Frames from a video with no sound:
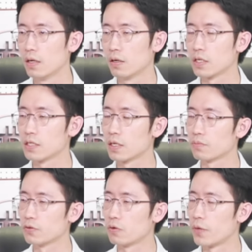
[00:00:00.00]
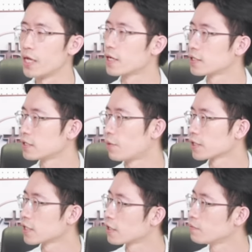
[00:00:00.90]
ETF로 매일같이
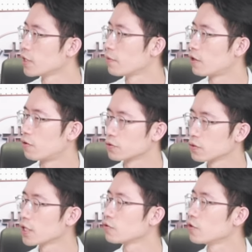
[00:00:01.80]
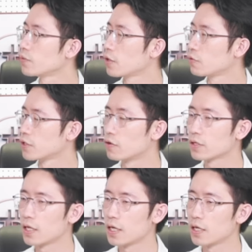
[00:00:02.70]
막 자금이 막 엄청나게 유입되고
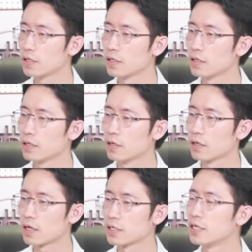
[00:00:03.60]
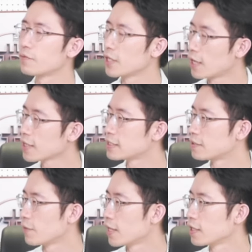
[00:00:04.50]
이럴 때는 그러니까 그립긴
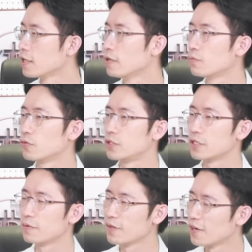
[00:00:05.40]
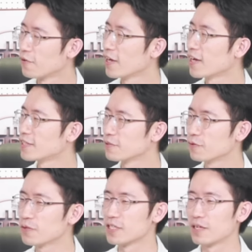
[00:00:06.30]
하겠지만 뭐 지금이라고
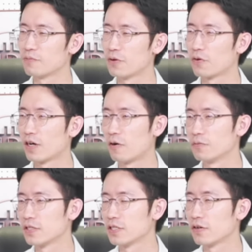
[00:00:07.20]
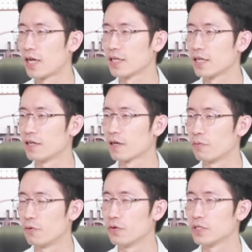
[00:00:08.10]
해가지고 ETF 효과가 없어진 건 아니다 이렇게
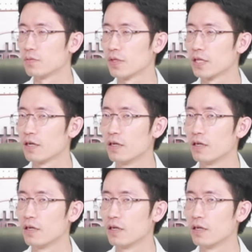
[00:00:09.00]
보고 있습니다.